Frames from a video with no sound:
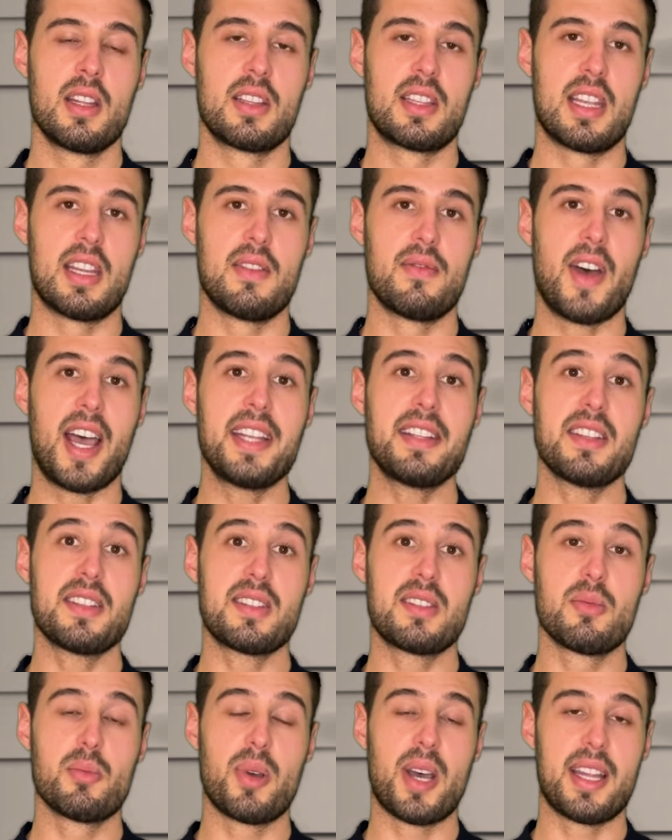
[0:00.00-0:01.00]
Den
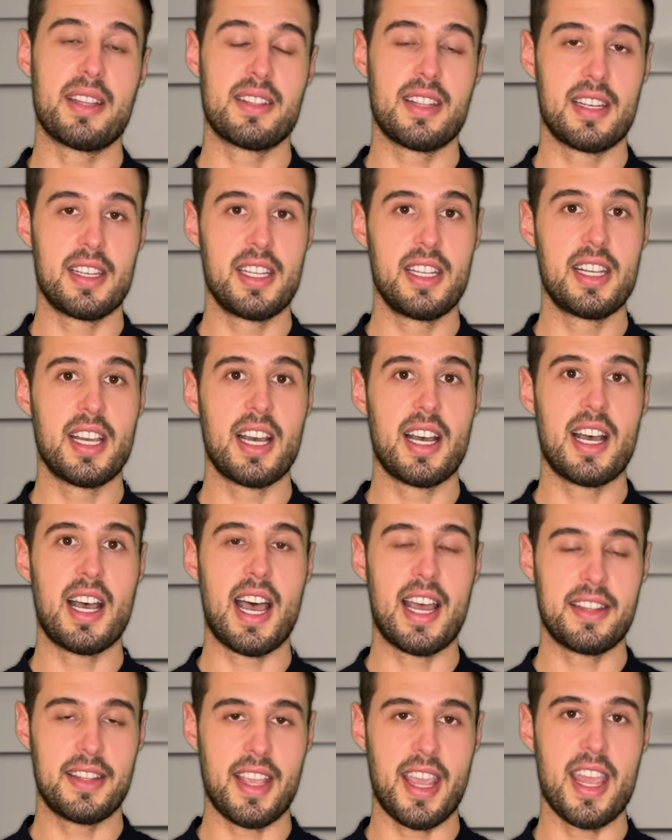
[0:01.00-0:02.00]
weitesten Punt der Liga
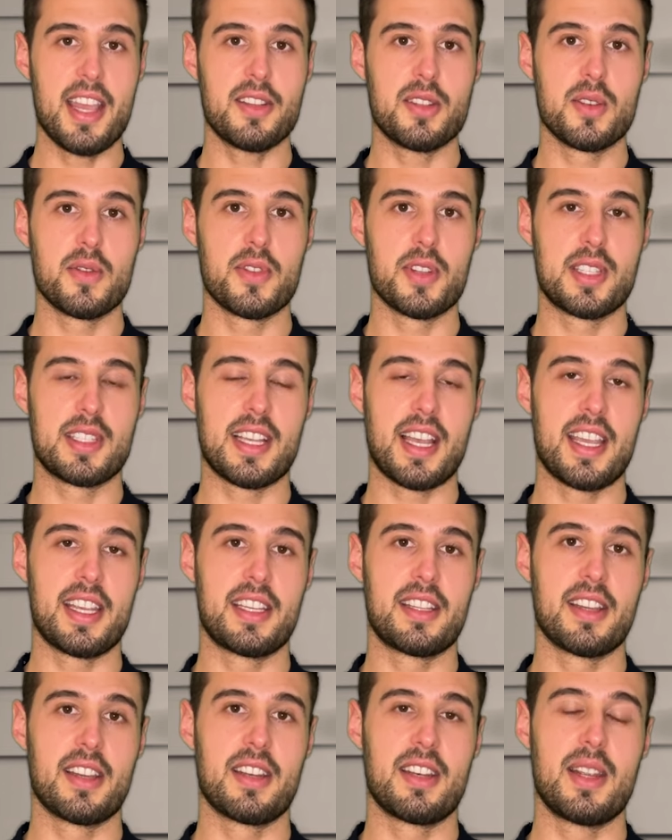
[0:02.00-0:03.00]
hat er zu
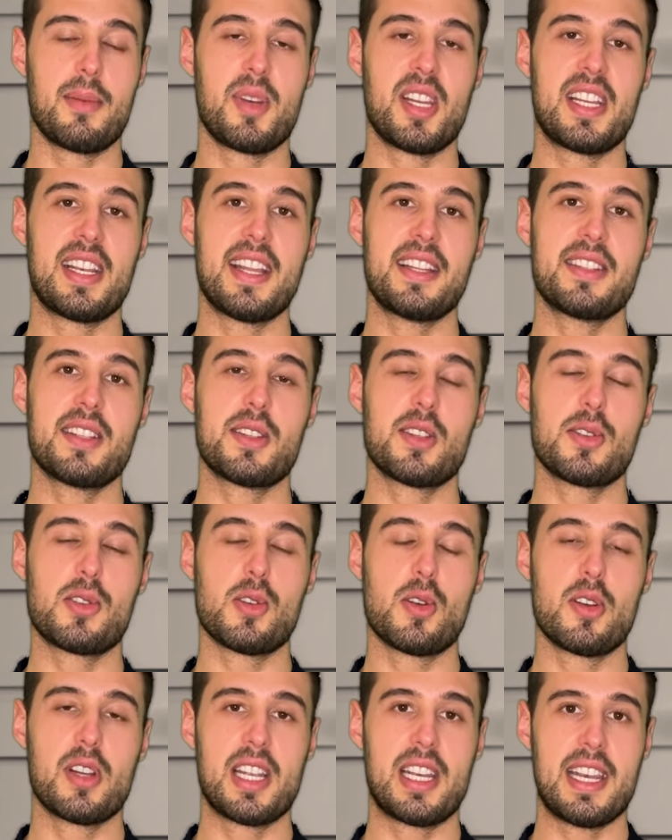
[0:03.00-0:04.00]
verzeichnen, nämlich letzte
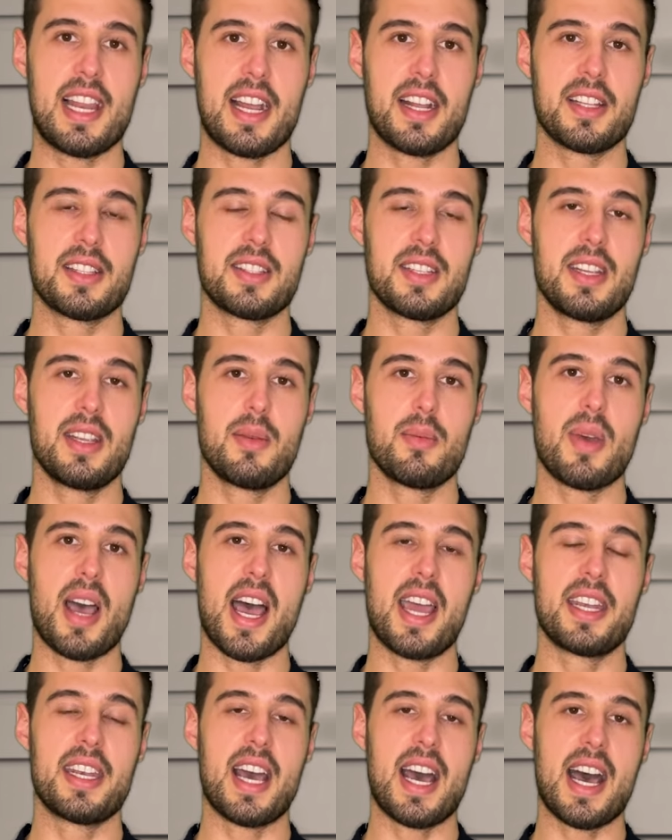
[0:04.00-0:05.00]
Saison gelang es ihm,
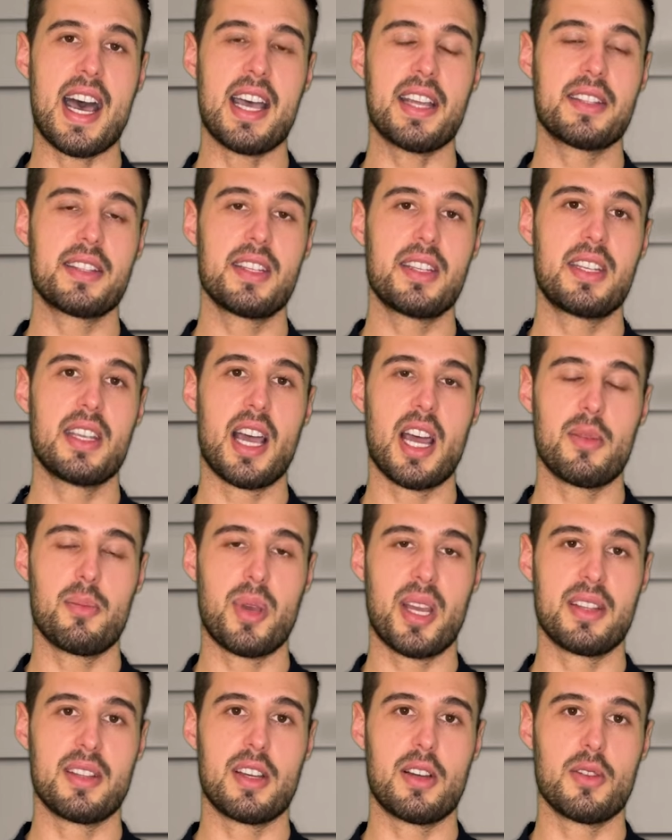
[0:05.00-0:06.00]
ein
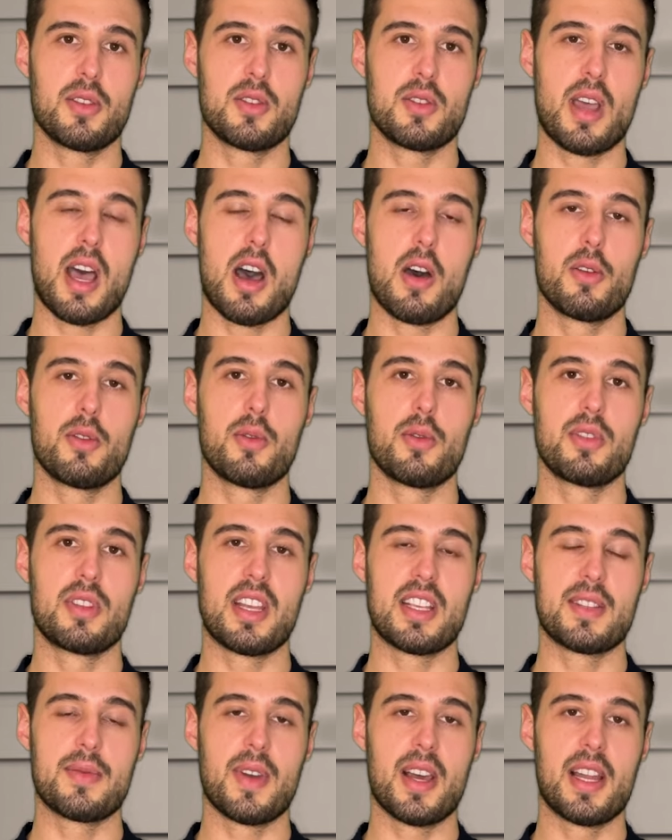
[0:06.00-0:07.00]
80-Yard-Punt rauszuhauen und das